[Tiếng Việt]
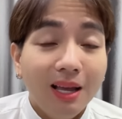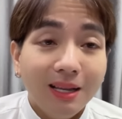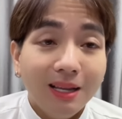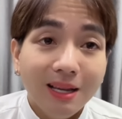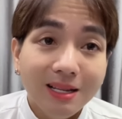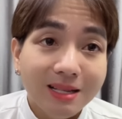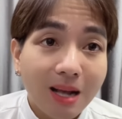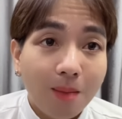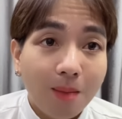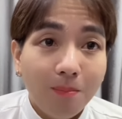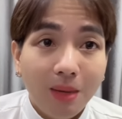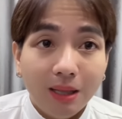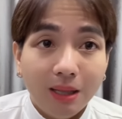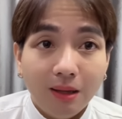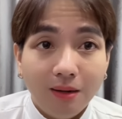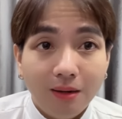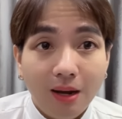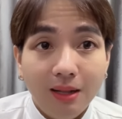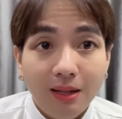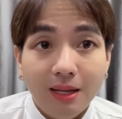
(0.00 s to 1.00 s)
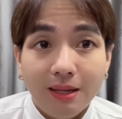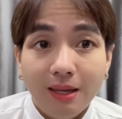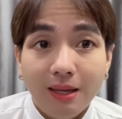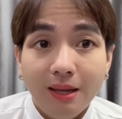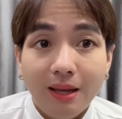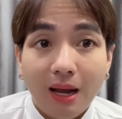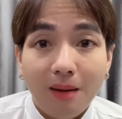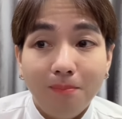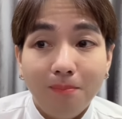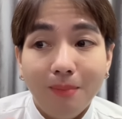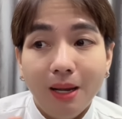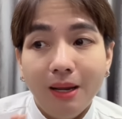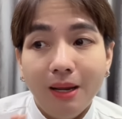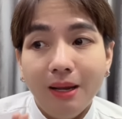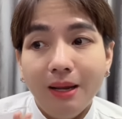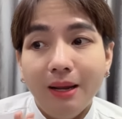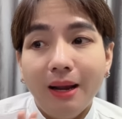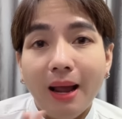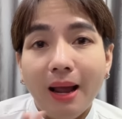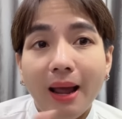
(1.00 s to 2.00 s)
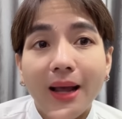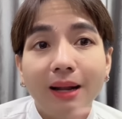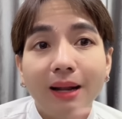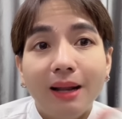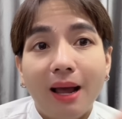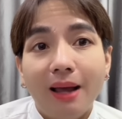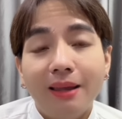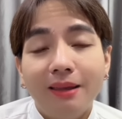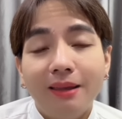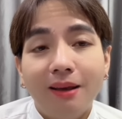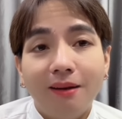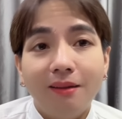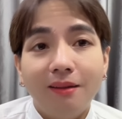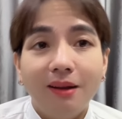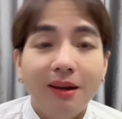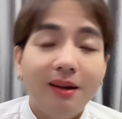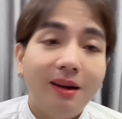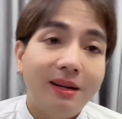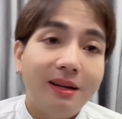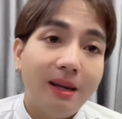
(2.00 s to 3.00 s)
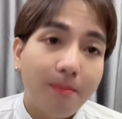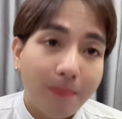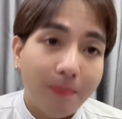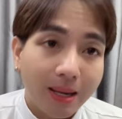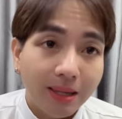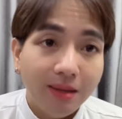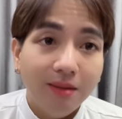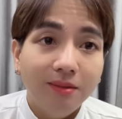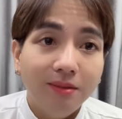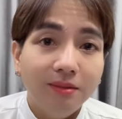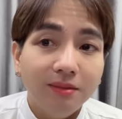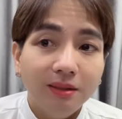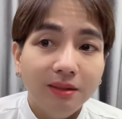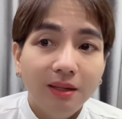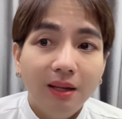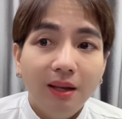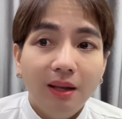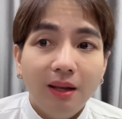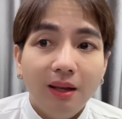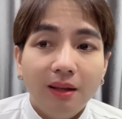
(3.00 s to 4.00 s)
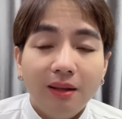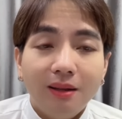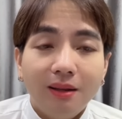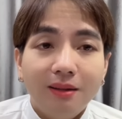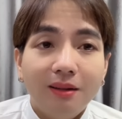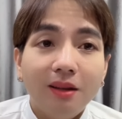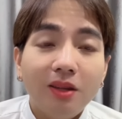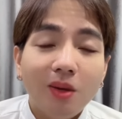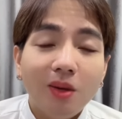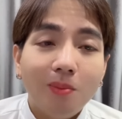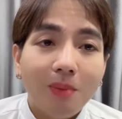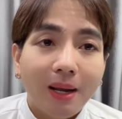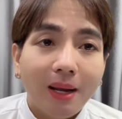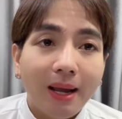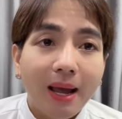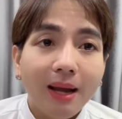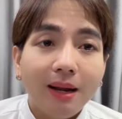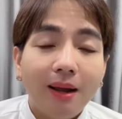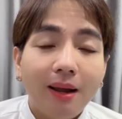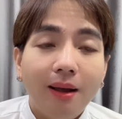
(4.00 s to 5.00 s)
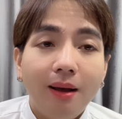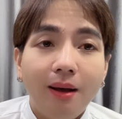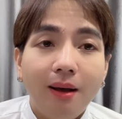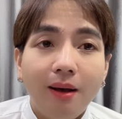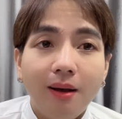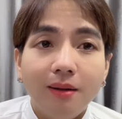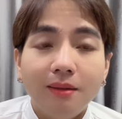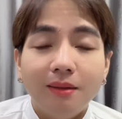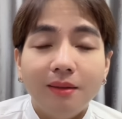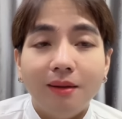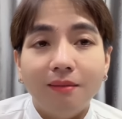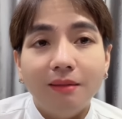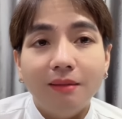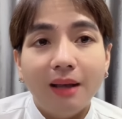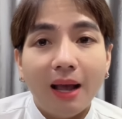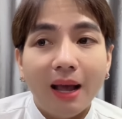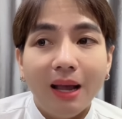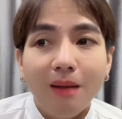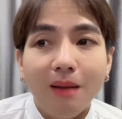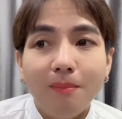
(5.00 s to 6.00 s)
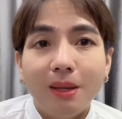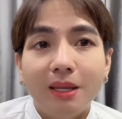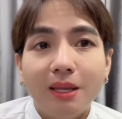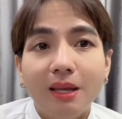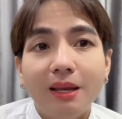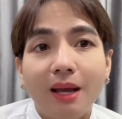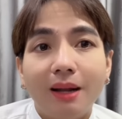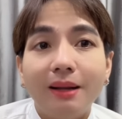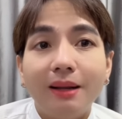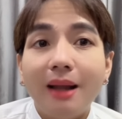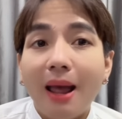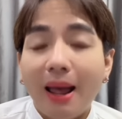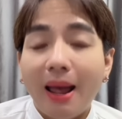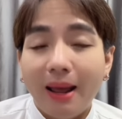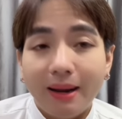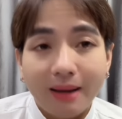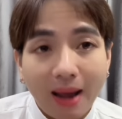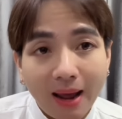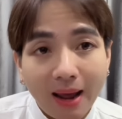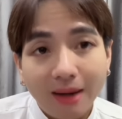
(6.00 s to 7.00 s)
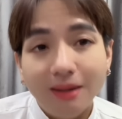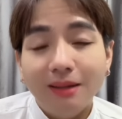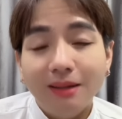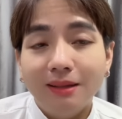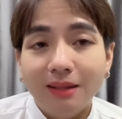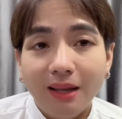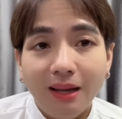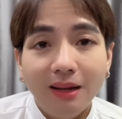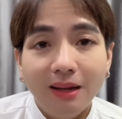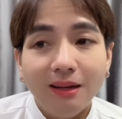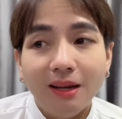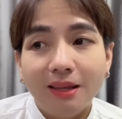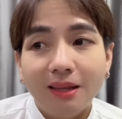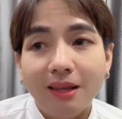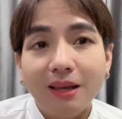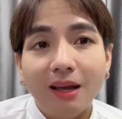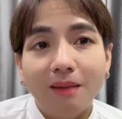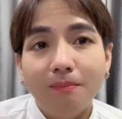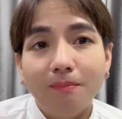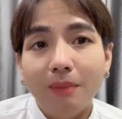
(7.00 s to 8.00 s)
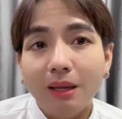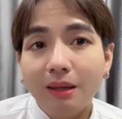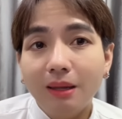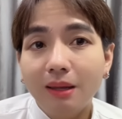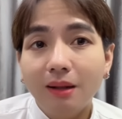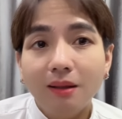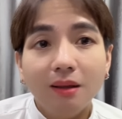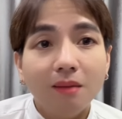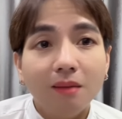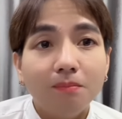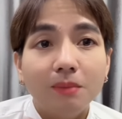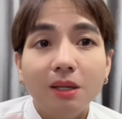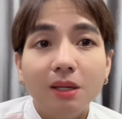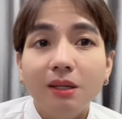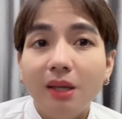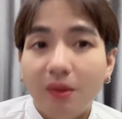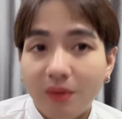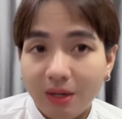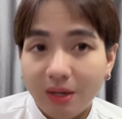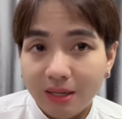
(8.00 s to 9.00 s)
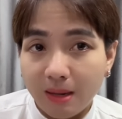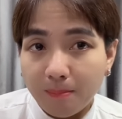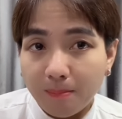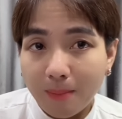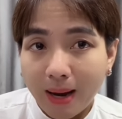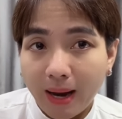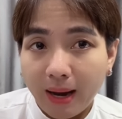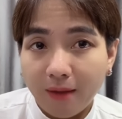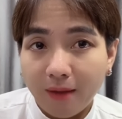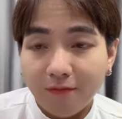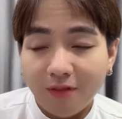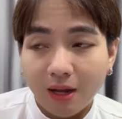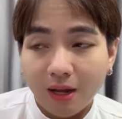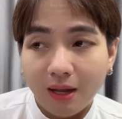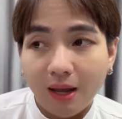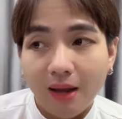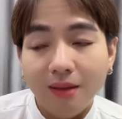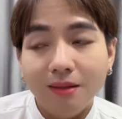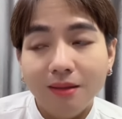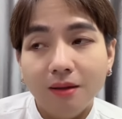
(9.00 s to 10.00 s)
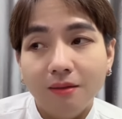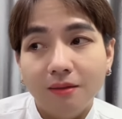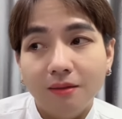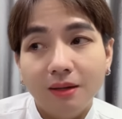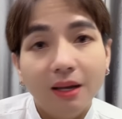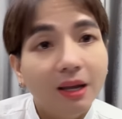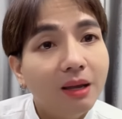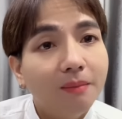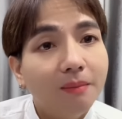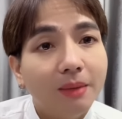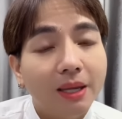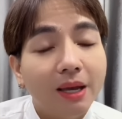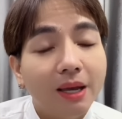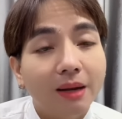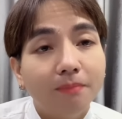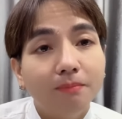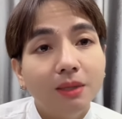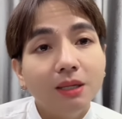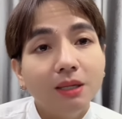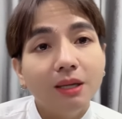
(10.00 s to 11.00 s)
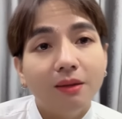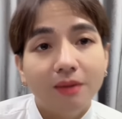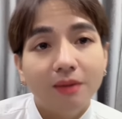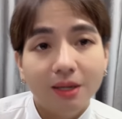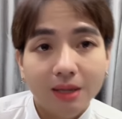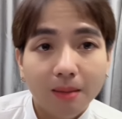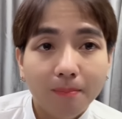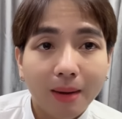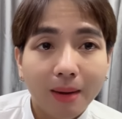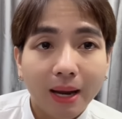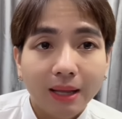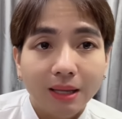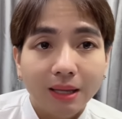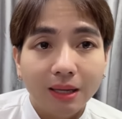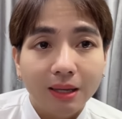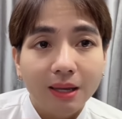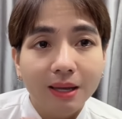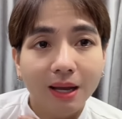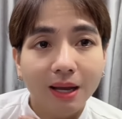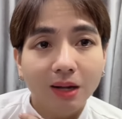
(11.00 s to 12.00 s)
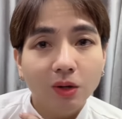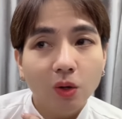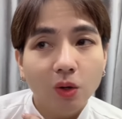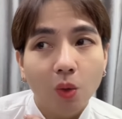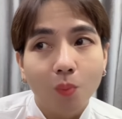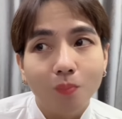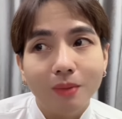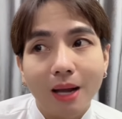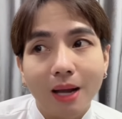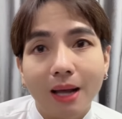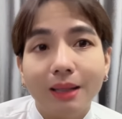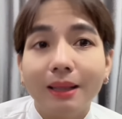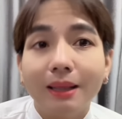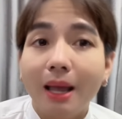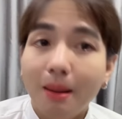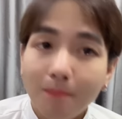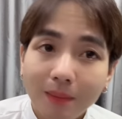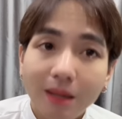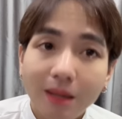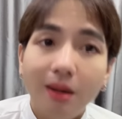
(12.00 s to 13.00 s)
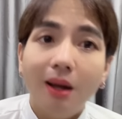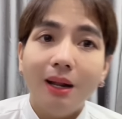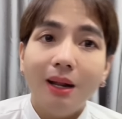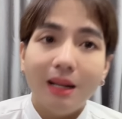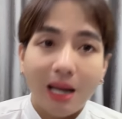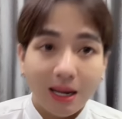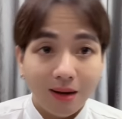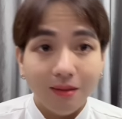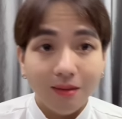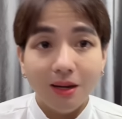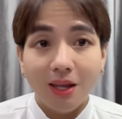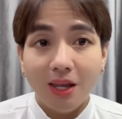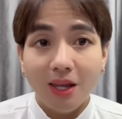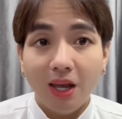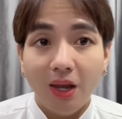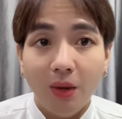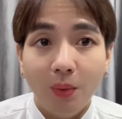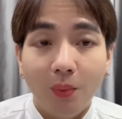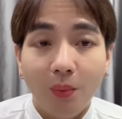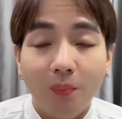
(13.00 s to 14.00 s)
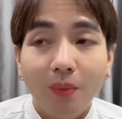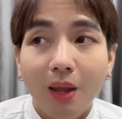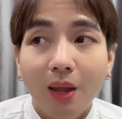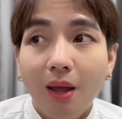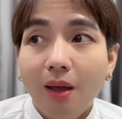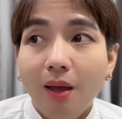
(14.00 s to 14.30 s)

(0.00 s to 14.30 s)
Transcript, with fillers: cái xong mà từ đó là Chí Cảnh mới gác lại những cái drama trước nói chung là gác lại hết những cái mà chí cảnh đa, đang lên tiếng là chí cảnh mới chính thức bước vào drama và kể từ khi mà trên bước vào drama thì chí cảnh cũng đã tém cái nốt lại rất là nhiều